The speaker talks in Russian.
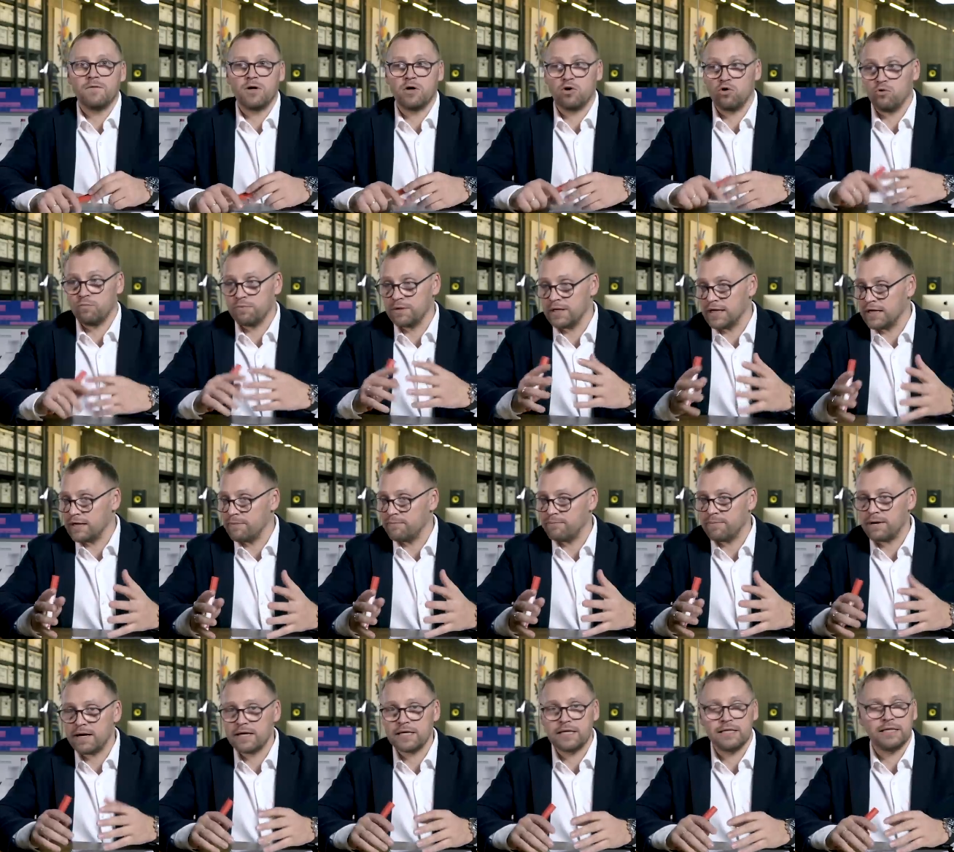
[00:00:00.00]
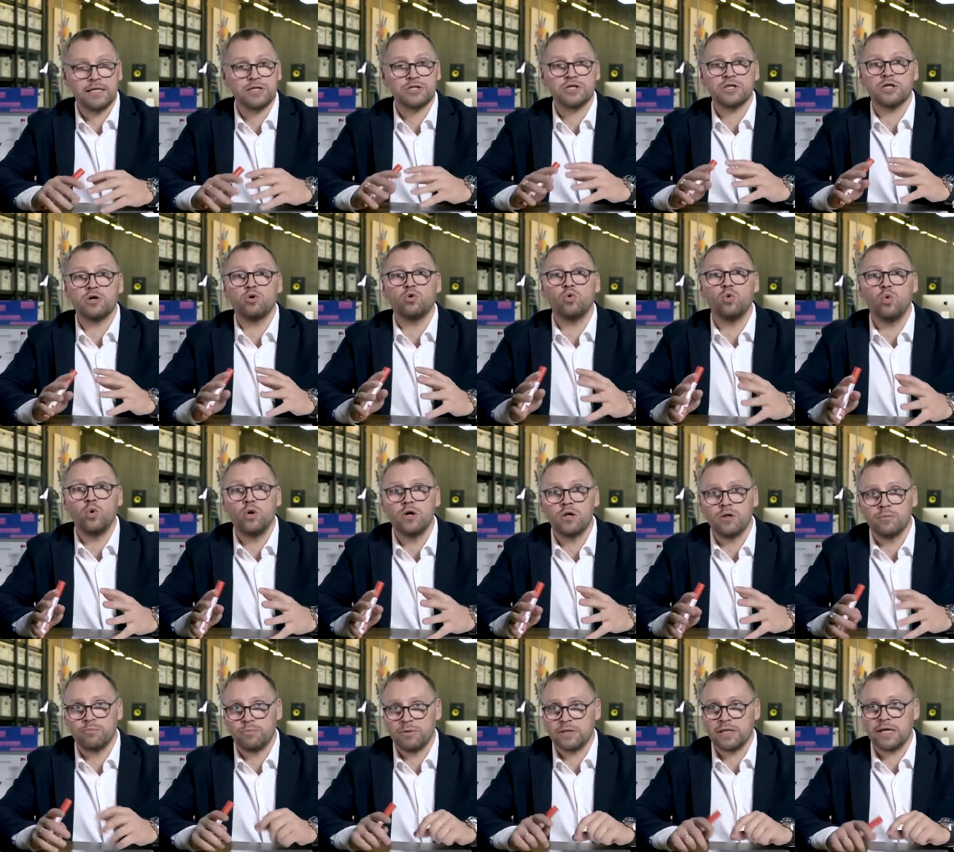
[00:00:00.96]
Крупные компании, даже
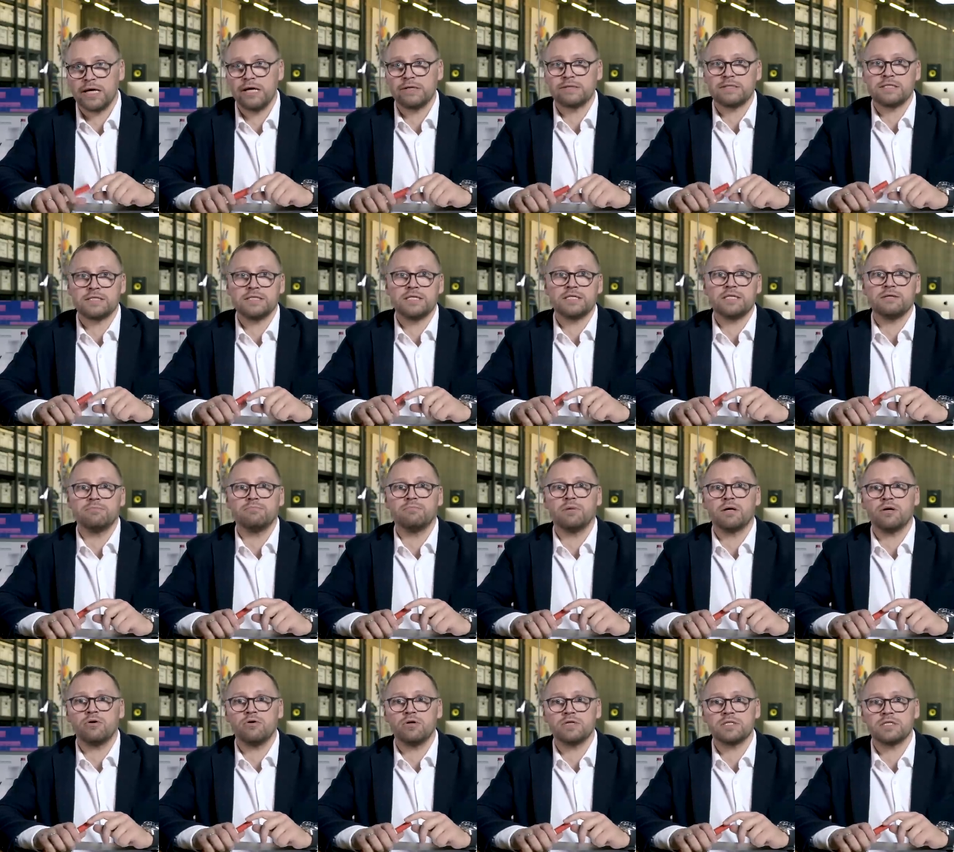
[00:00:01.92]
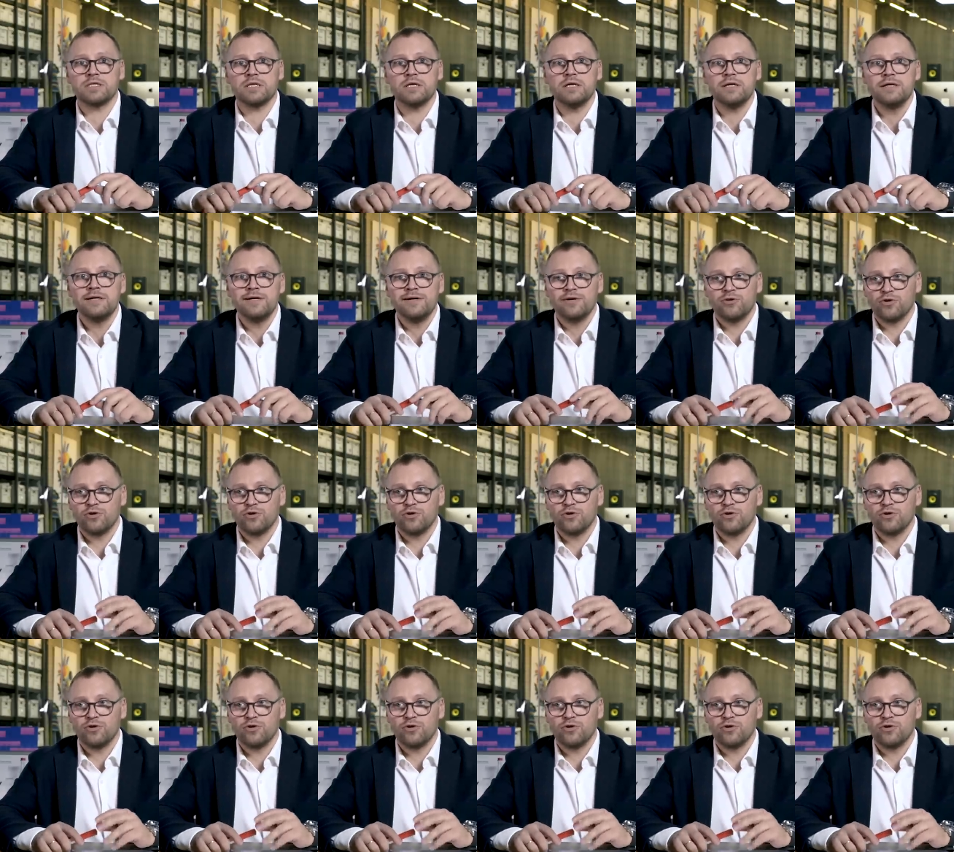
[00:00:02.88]
Google пытаются с этим бороться,